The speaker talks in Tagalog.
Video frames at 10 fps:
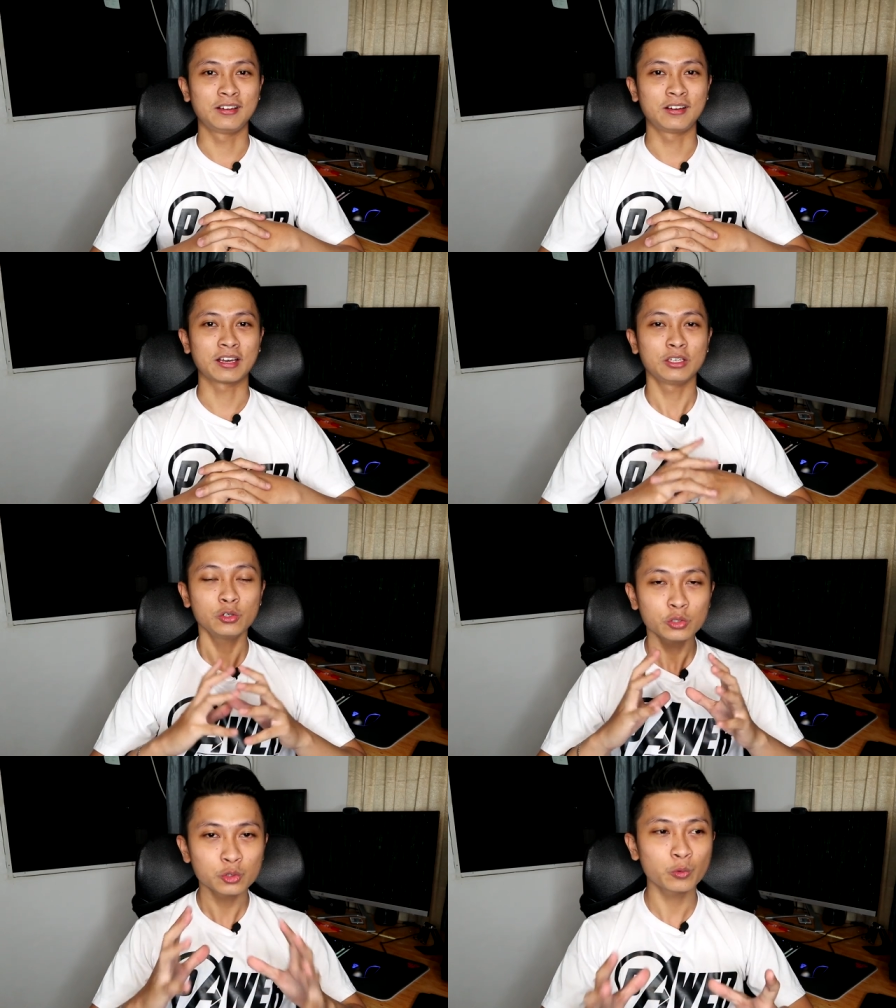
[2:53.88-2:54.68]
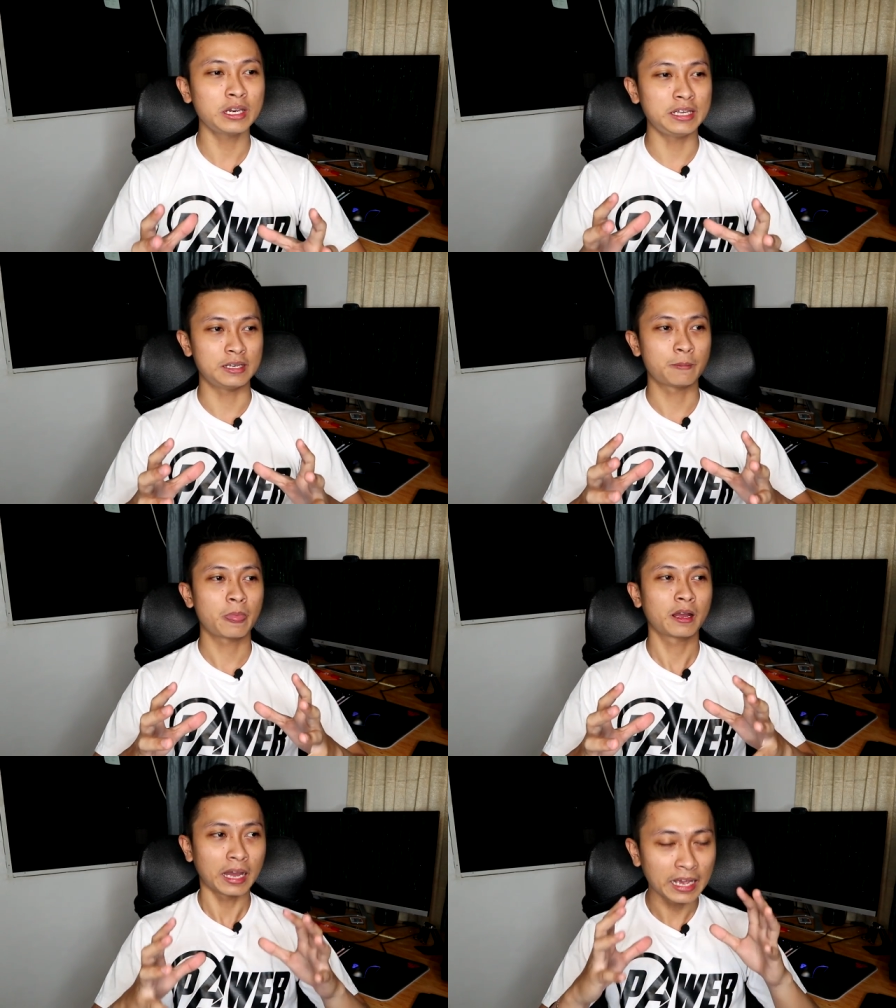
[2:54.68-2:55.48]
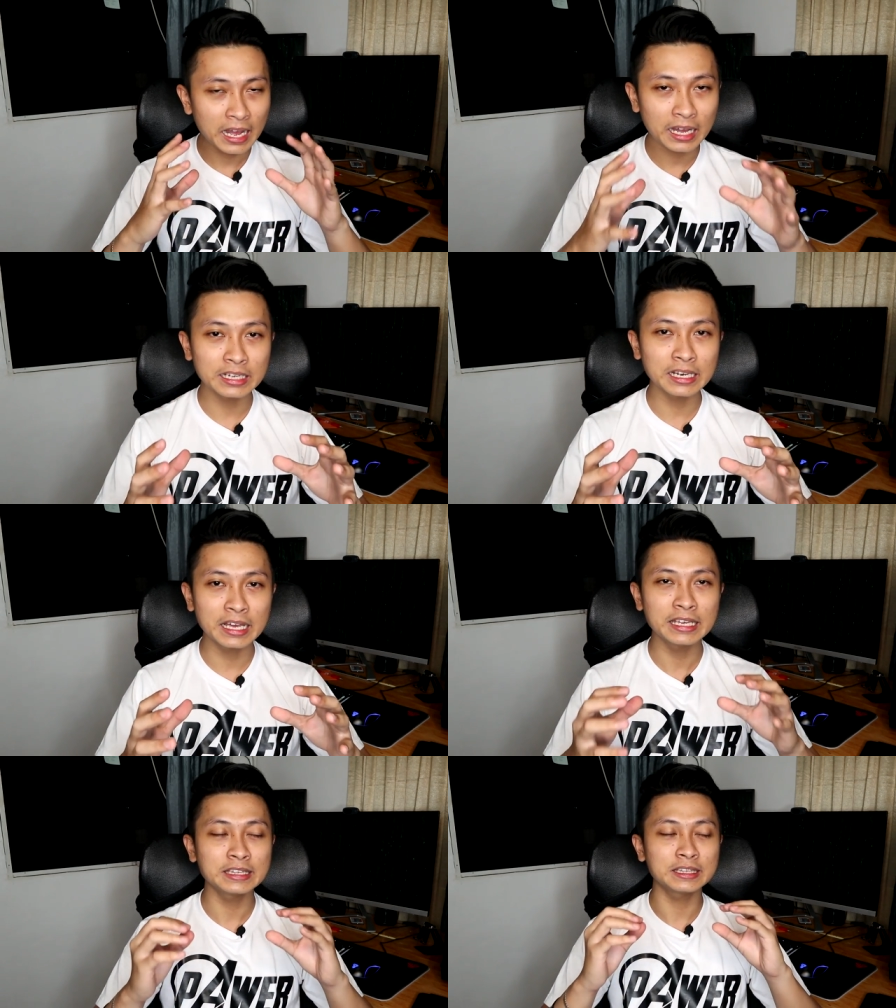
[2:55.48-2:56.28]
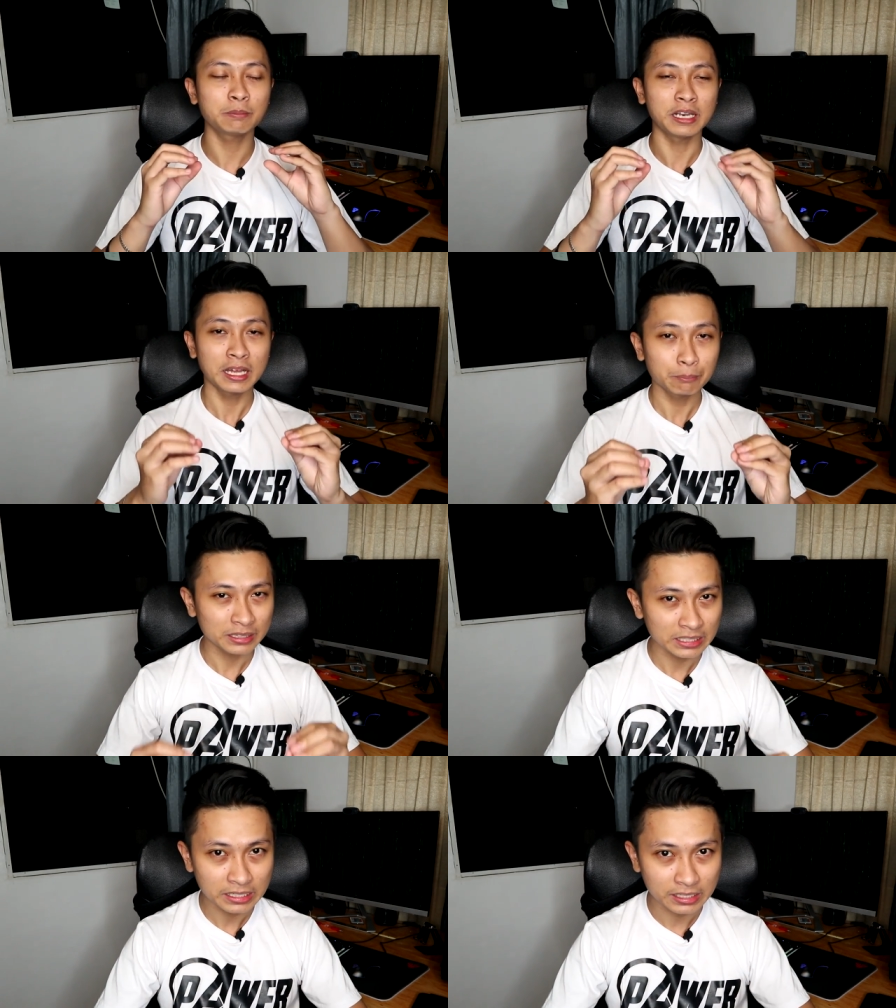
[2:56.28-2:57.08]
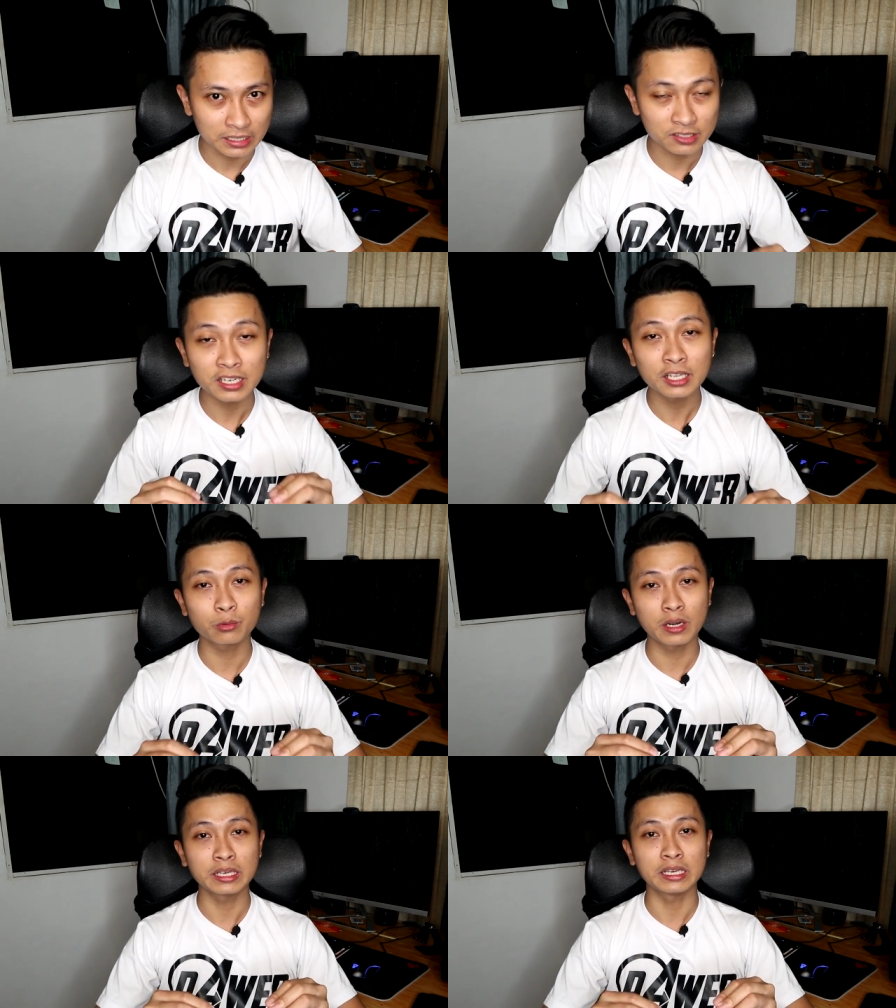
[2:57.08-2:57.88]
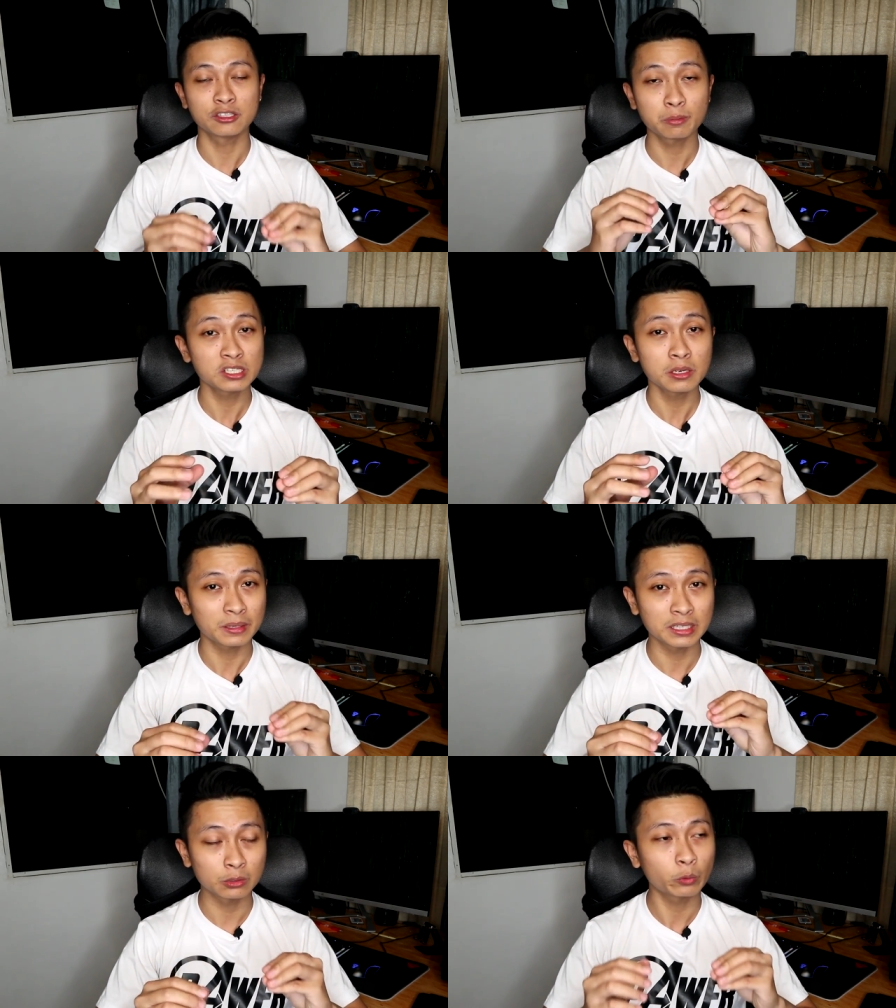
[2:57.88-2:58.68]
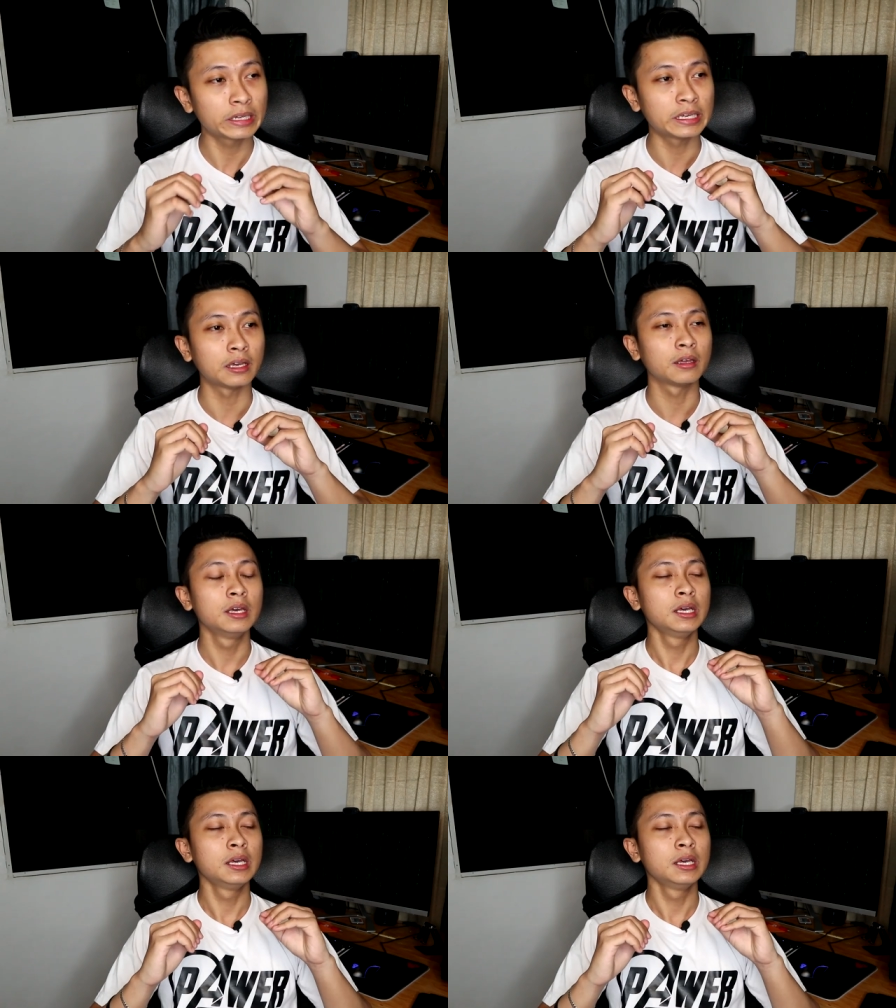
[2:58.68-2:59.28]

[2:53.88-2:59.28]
Okay, usually, kaya kanila pinapatigil sa networking, especially pag networking,